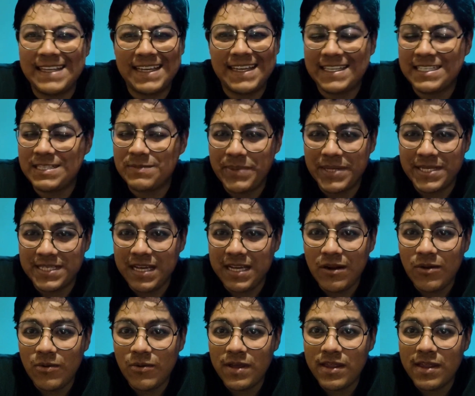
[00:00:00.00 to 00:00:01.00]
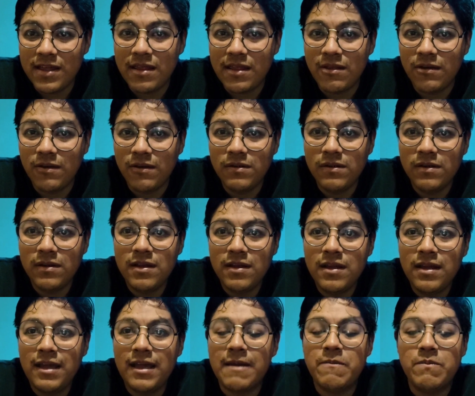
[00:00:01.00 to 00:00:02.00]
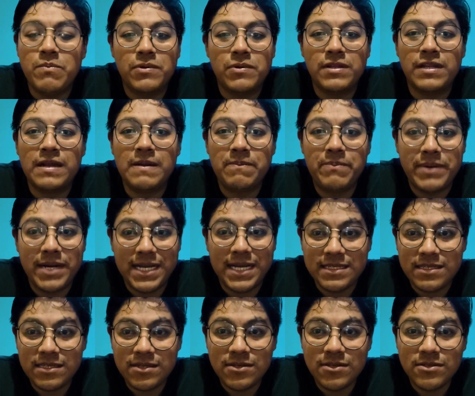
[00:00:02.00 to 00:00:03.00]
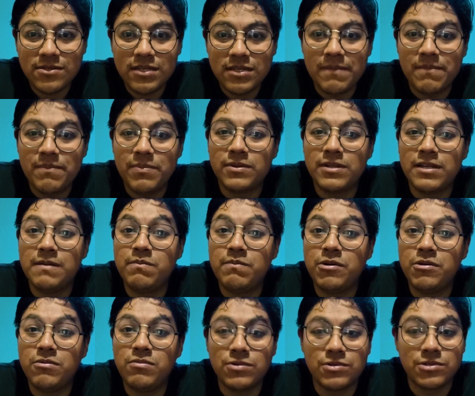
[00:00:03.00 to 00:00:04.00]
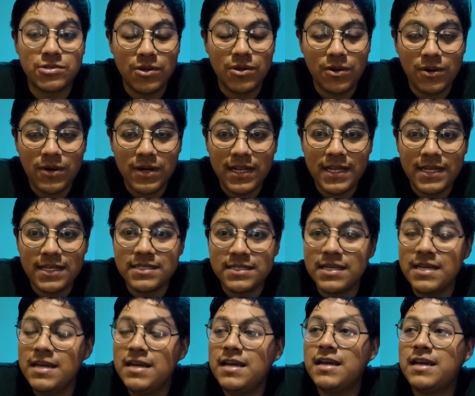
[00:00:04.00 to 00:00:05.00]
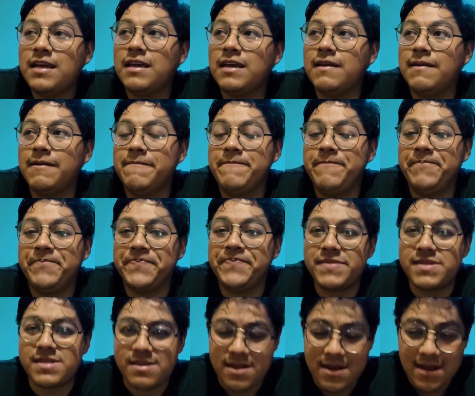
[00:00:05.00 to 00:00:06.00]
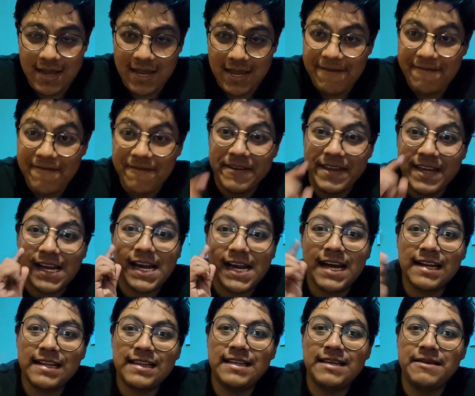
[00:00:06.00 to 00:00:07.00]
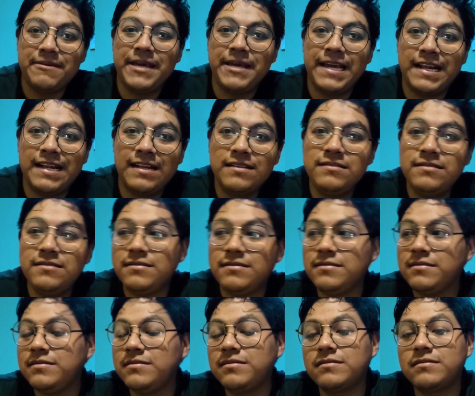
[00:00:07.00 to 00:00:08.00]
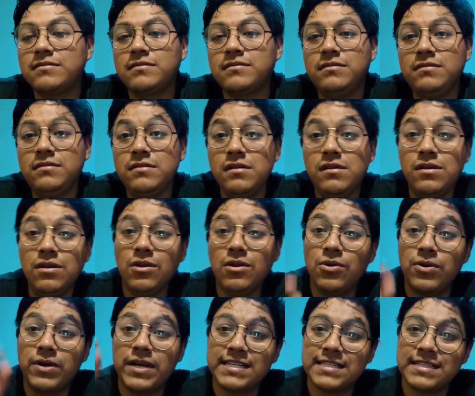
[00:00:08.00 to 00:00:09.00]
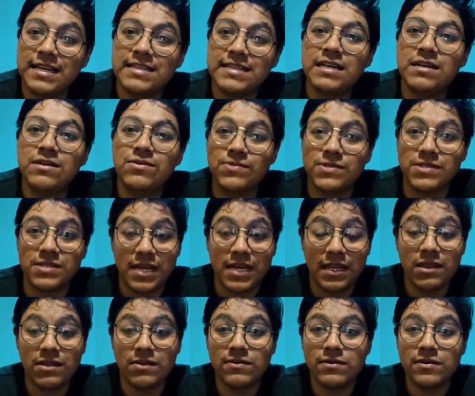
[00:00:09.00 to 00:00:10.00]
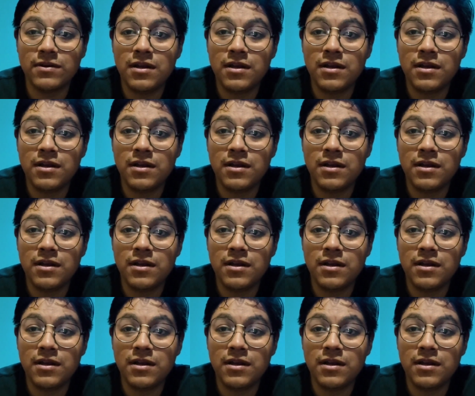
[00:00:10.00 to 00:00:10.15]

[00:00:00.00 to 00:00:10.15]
especial cuidado en poner precios, en poner promociones, en, en fijarte bien lo que estás anunciando.